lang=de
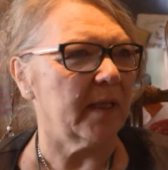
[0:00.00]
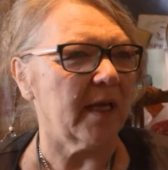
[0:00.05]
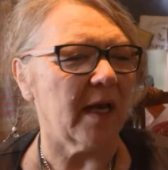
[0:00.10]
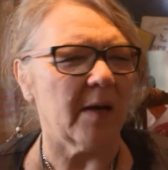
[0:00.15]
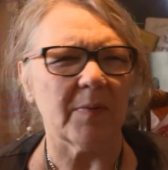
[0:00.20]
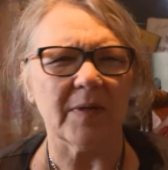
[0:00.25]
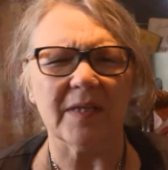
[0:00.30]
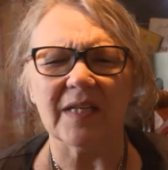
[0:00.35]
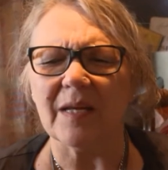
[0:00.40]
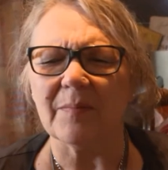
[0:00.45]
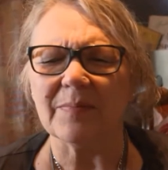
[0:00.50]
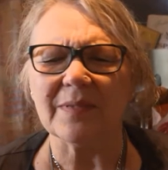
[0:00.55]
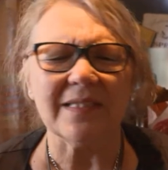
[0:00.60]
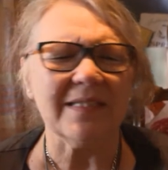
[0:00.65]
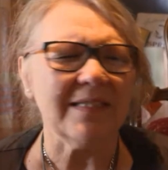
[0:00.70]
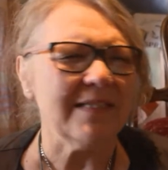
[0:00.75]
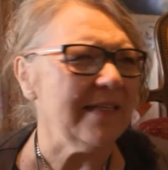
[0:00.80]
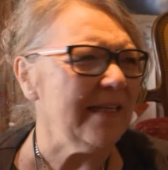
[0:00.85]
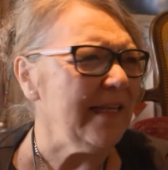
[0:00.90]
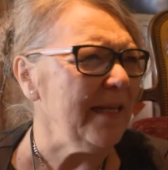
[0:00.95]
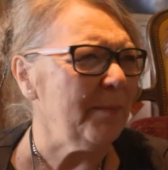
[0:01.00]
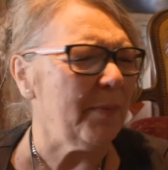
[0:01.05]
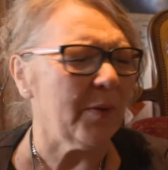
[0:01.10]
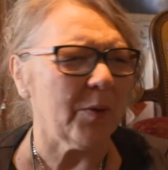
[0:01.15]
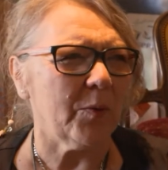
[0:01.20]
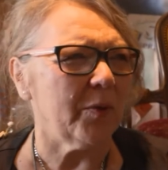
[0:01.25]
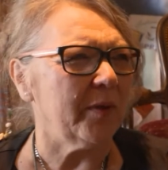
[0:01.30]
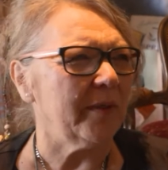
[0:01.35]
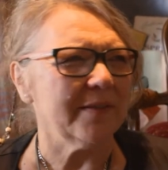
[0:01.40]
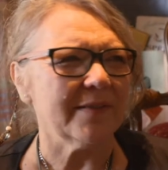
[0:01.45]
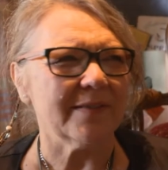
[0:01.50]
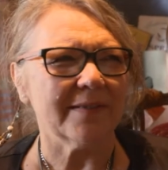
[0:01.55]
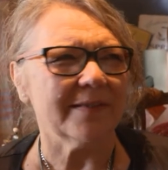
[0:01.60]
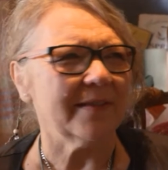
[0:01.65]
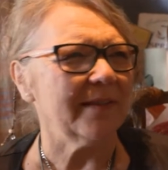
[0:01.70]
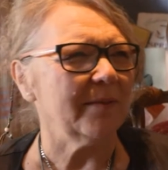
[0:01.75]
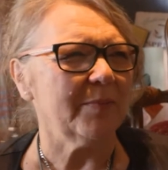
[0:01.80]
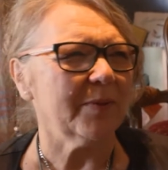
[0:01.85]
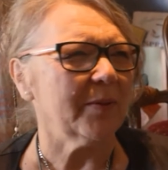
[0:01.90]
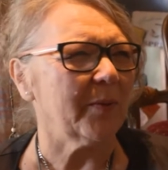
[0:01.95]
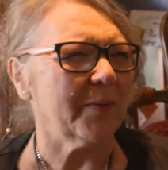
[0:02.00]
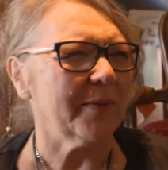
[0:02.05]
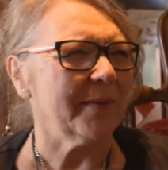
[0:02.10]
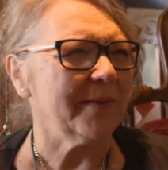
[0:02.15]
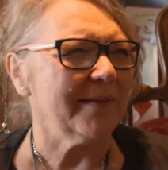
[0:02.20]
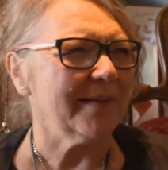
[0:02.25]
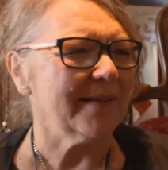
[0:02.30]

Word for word: gearbeitet. Ich habe es nie bereut, nie bereut.